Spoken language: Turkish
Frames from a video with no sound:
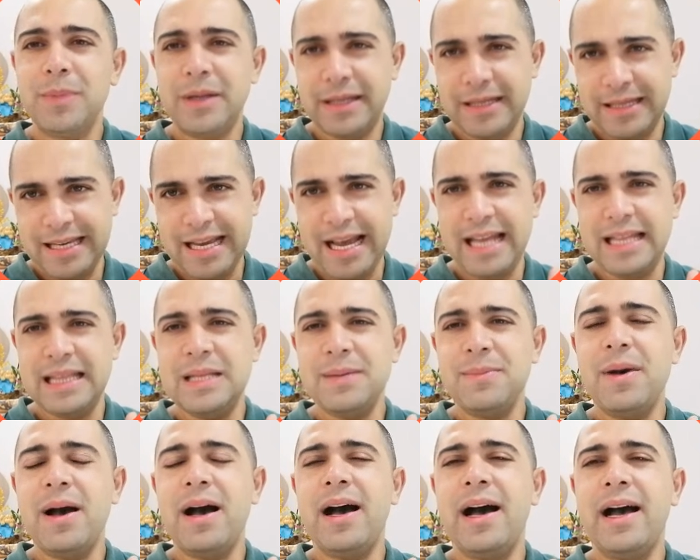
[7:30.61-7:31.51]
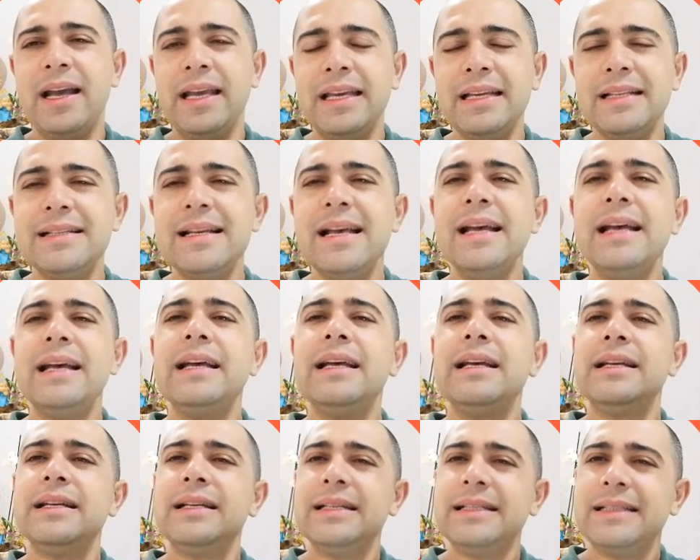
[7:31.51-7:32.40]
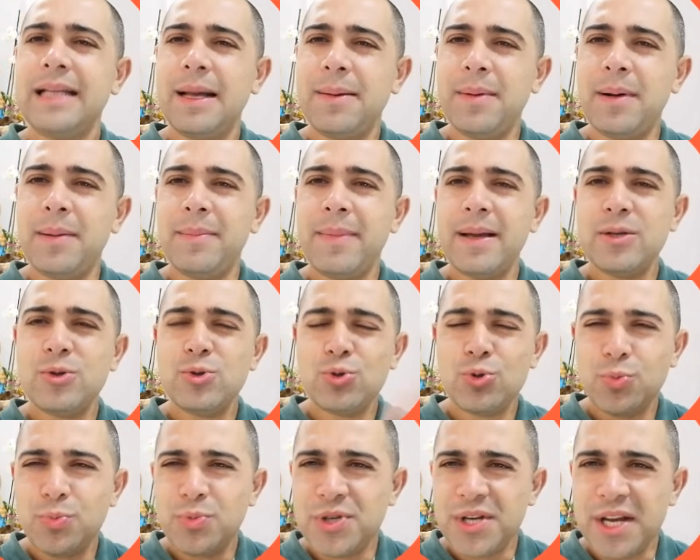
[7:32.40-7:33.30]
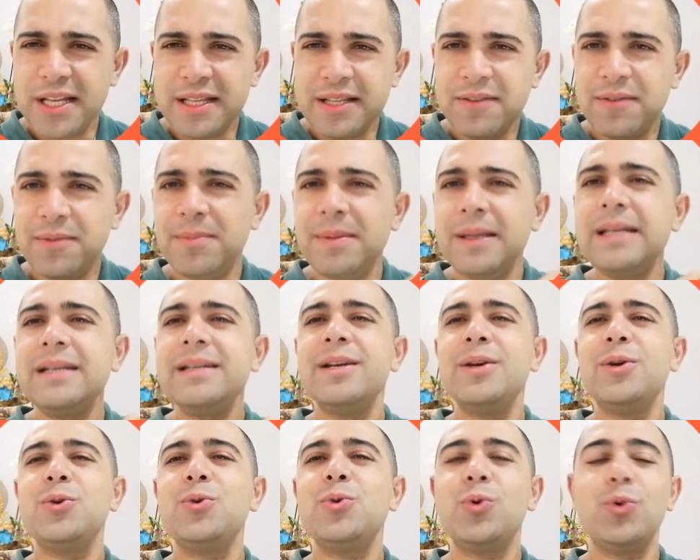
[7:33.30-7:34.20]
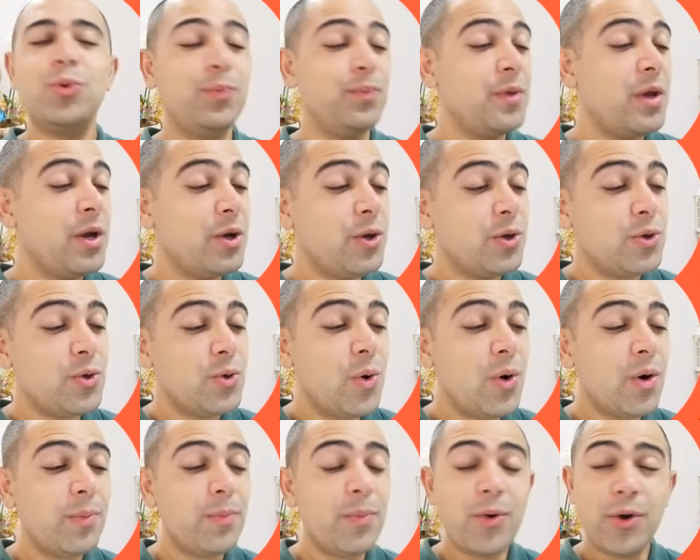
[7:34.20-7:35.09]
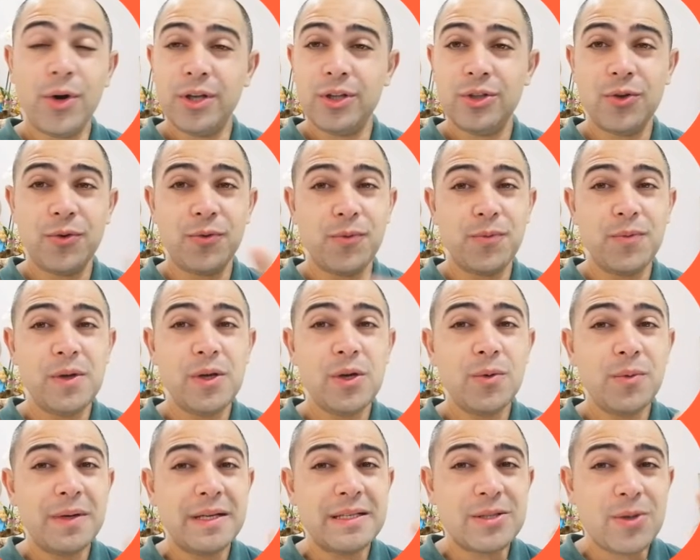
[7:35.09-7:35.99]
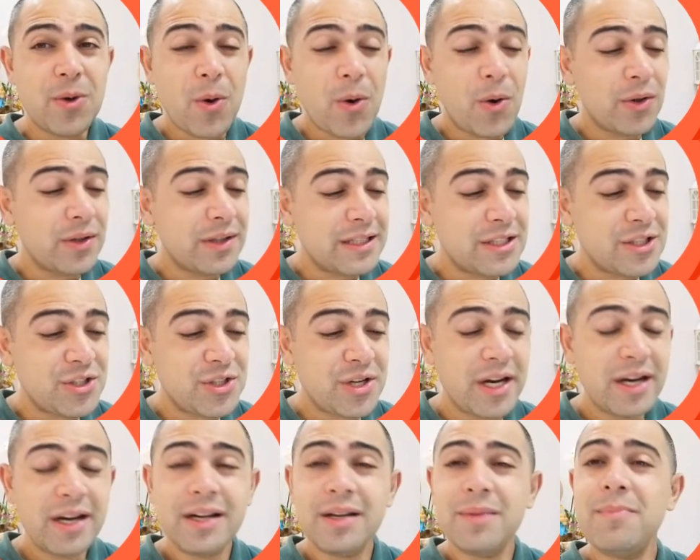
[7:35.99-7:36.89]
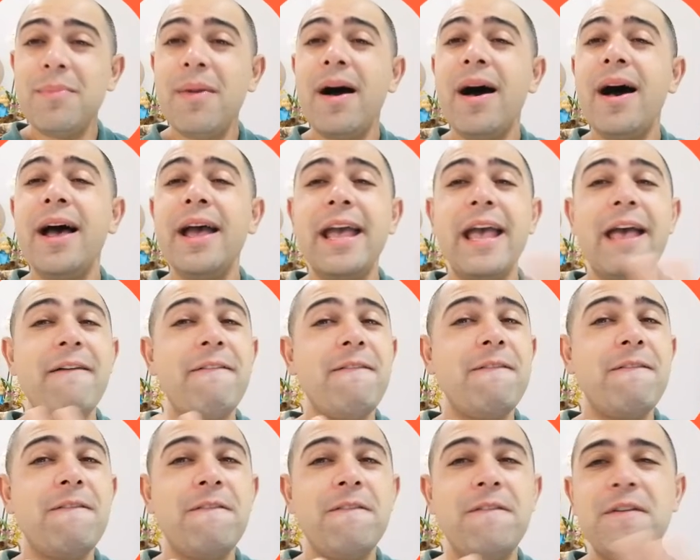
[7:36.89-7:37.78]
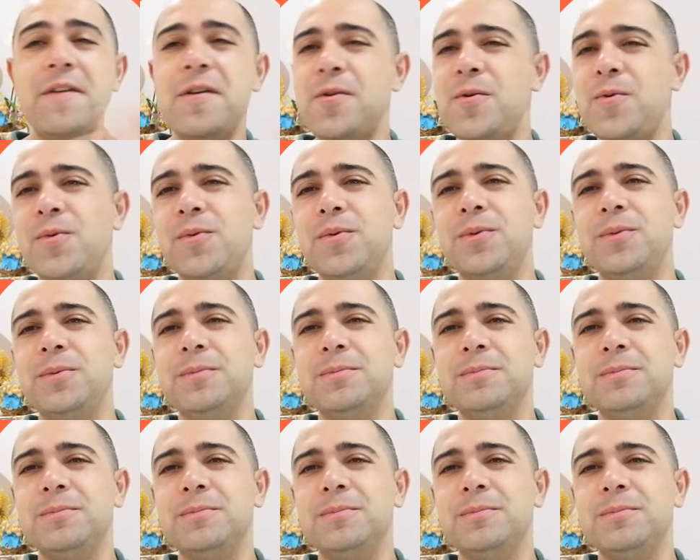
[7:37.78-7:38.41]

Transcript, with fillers: Bakın kendime ait tamamen subjektif bir yorum. Your point of view is only shared by a few.